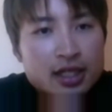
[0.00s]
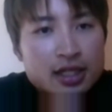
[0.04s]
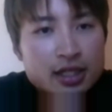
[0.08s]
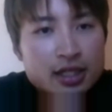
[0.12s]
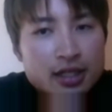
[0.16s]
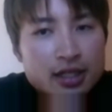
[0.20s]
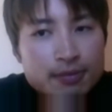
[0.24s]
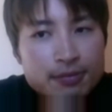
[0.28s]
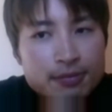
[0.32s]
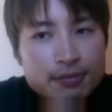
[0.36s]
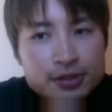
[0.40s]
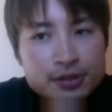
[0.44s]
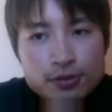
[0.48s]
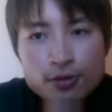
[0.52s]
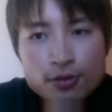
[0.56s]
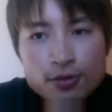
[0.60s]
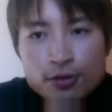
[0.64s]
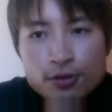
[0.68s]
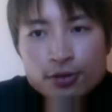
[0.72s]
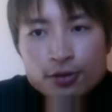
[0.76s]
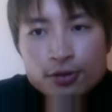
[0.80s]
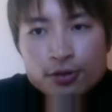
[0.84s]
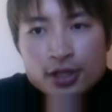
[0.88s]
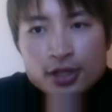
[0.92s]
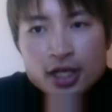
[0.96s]
まあ、そこ
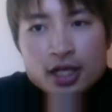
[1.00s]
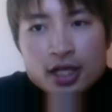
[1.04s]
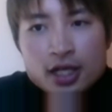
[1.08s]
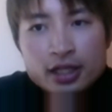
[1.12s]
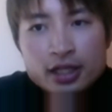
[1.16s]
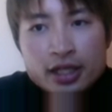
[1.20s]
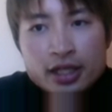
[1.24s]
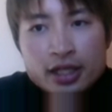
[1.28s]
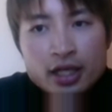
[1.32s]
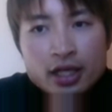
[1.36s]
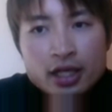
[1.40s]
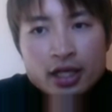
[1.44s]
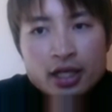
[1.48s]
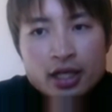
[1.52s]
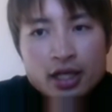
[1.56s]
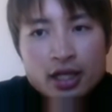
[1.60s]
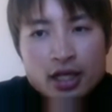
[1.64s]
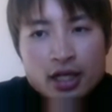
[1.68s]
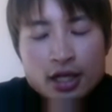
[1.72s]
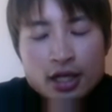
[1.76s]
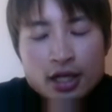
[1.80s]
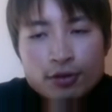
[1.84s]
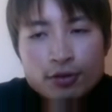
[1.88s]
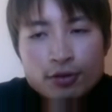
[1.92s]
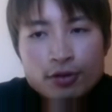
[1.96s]
の中で、
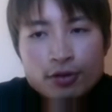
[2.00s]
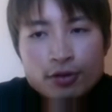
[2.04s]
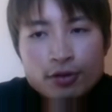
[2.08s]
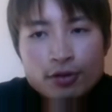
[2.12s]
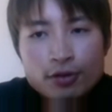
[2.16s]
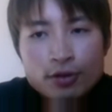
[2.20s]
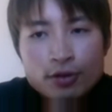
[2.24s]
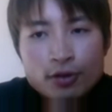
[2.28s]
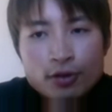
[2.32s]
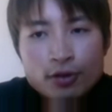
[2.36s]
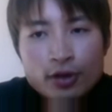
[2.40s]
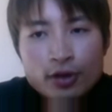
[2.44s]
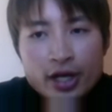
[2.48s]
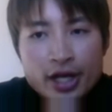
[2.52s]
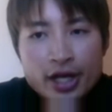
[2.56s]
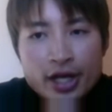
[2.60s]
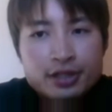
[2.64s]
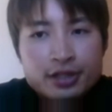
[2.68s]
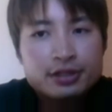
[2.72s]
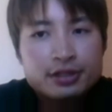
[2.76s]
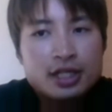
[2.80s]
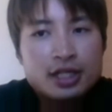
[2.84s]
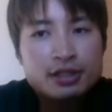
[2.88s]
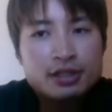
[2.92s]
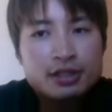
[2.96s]
あの、
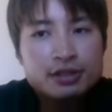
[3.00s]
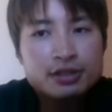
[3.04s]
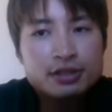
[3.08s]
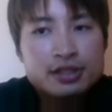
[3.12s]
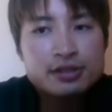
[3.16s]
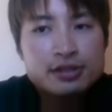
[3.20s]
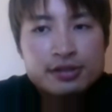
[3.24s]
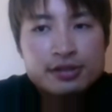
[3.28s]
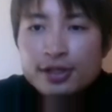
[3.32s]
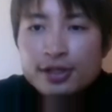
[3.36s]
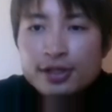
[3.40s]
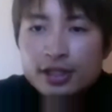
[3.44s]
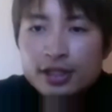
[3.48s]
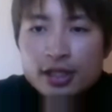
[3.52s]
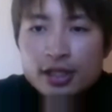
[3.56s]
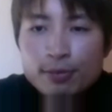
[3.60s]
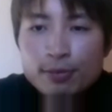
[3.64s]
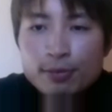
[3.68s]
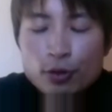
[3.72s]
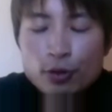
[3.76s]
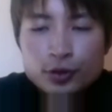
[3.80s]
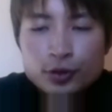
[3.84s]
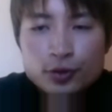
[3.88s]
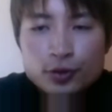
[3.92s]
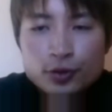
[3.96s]
速くなるにつれ
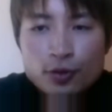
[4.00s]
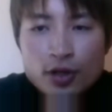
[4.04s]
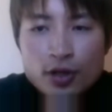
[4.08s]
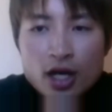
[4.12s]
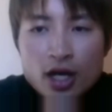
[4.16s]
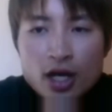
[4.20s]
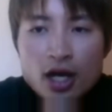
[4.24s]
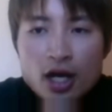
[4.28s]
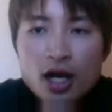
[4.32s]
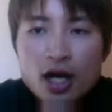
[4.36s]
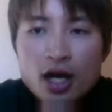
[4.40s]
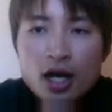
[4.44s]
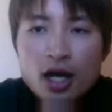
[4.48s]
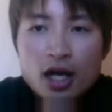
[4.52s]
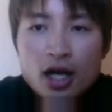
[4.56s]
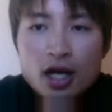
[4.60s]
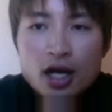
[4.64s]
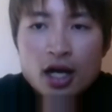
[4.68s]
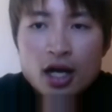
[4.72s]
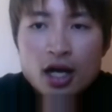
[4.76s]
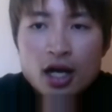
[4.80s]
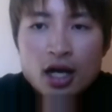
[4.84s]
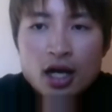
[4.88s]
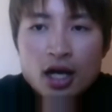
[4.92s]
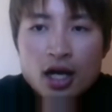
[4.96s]
て目標が、
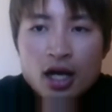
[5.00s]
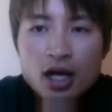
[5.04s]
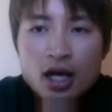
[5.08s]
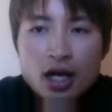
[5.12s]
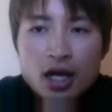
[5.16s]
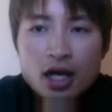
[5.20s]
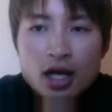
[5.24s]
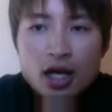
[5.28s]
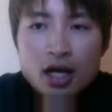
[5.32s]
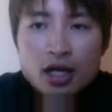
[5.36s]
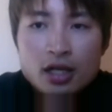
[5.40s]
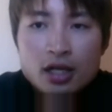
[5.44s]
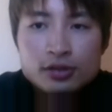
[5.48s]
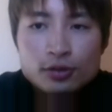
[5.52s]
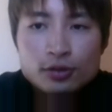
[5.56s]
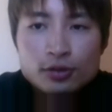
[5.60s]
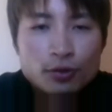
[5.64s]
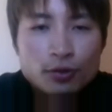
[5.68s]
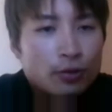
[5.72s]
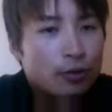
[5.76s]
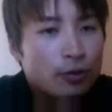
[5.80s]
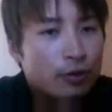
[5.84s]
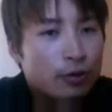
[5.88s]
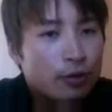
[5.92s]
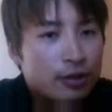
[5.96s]
その、
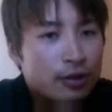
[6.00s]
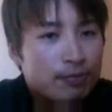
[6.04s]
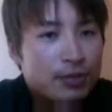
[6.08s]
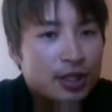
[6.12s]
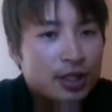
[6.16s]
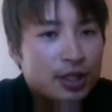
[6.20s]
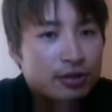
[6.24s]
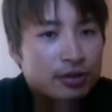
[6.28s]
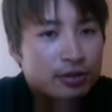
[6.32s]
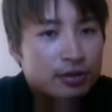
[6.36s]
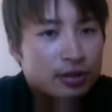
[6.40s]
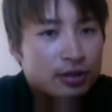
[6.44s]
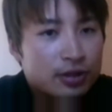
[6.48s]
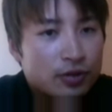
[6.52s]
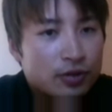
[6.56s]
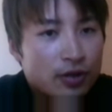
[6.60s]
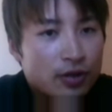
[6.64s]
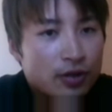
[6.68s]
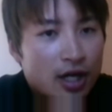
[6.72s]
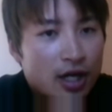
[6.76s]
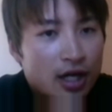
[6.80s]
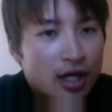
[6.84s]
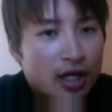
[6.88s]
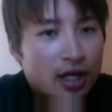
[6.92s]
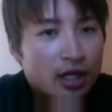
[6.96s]
オリンピックっていうの
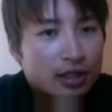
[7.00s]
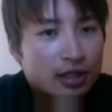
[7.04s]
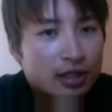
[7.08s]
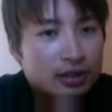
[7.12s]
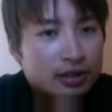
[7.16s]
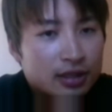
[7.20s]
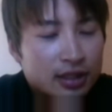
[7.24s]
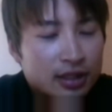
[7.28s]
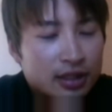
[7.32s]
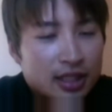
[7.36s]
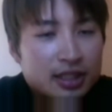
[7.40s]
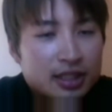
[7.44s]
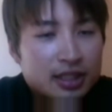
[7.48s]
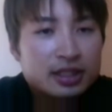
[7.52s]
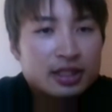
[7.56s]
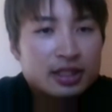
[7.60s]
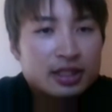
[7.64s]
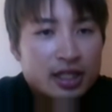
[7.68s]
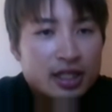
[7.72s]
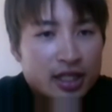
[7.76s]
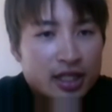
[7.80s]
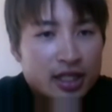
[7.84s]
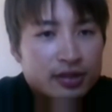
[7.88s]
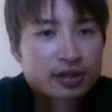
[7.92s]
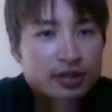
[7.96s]
が出てき
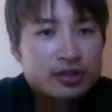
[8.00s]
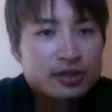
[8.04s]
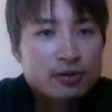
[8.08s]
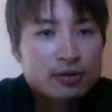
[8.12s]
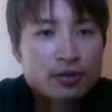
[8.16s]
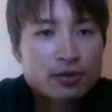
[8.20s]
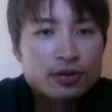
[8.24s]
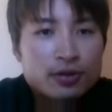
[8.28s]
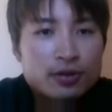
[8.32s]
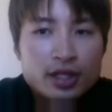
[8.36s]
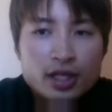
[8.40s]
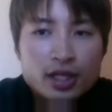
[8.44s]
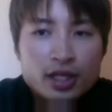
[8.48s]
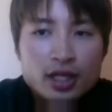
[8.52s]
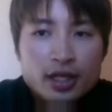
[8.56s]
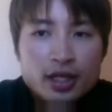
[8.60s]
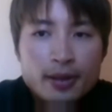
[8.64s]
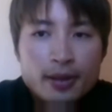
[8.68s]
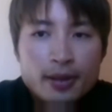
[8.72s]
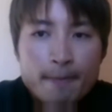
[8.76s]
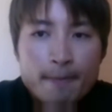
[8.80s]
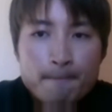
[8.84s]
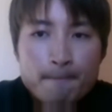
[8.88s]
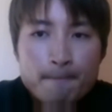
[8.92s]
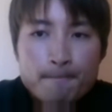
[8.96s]
て、で、そこ
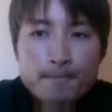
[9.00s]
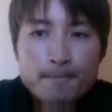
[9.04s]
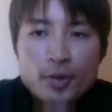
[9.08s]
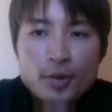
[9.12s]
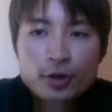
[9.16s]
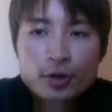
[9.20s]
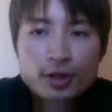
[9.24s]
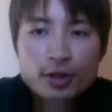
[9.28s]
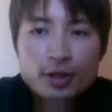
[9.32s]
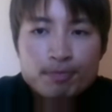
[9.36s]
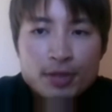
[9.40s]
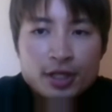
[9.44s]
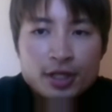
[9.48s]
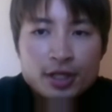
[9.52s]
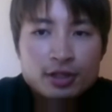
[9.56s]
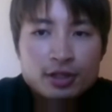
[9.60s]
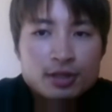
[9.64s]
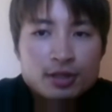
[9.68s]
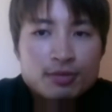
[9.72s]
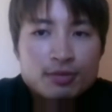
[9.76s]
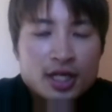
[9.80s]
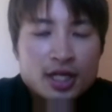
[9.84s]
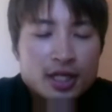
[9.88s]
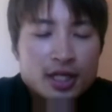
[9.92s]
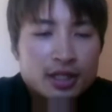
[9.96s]
で、オリンピック
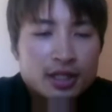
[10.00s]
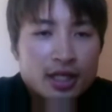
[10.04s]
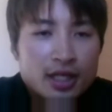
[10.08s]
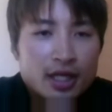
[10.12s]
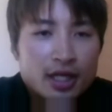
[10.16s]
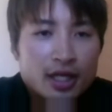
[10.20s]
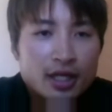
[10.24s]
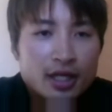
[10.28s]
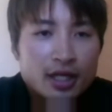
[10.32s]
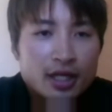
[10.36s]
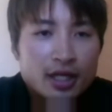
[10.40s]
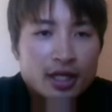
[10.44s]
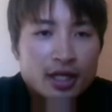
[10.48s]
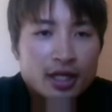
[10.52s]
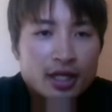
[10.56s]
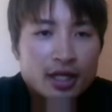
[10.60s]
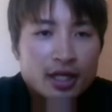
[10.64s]
に向けて、